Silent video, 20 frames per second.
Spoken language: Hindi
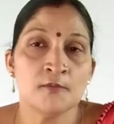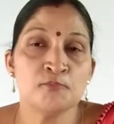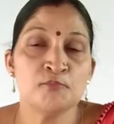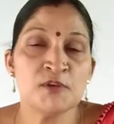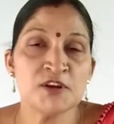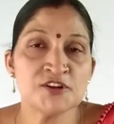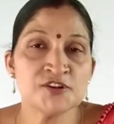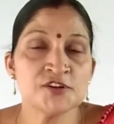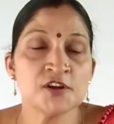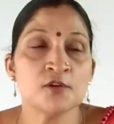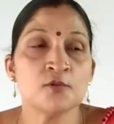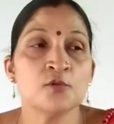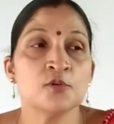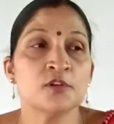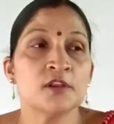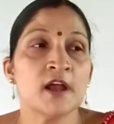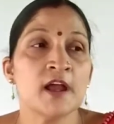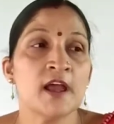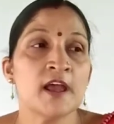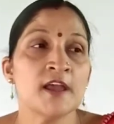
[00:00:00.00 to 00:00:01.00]
मिक्सचर
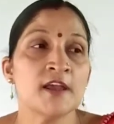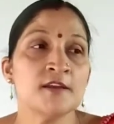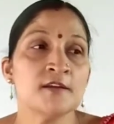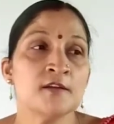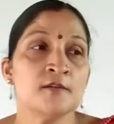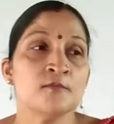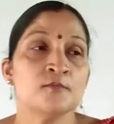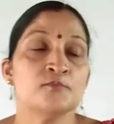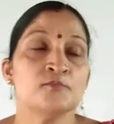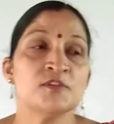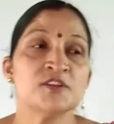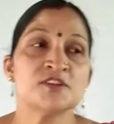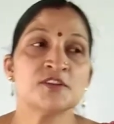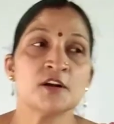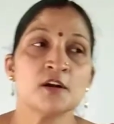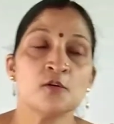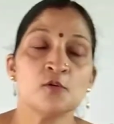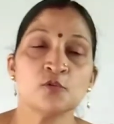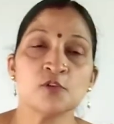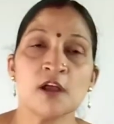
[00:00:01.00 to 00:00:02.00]
होता है
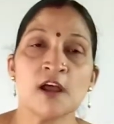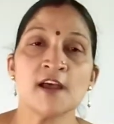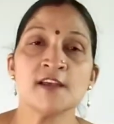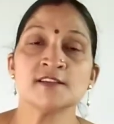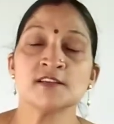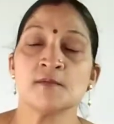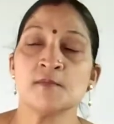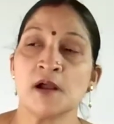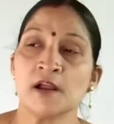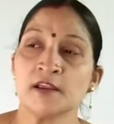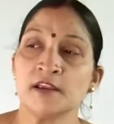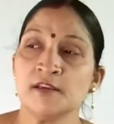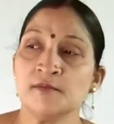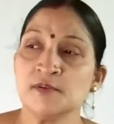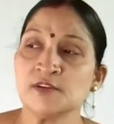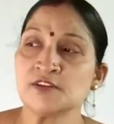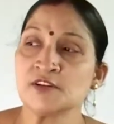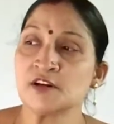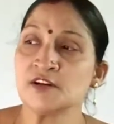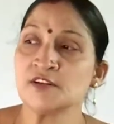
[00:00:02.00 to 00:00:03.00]
मिश्रण होता है समांगी
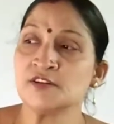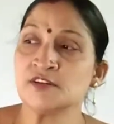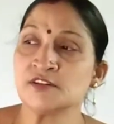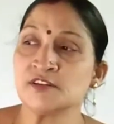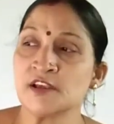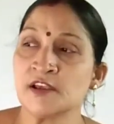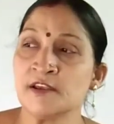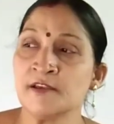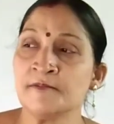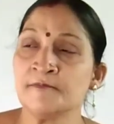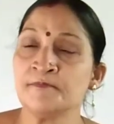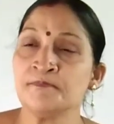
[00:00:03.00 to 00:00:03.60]
मिश्रण जिसे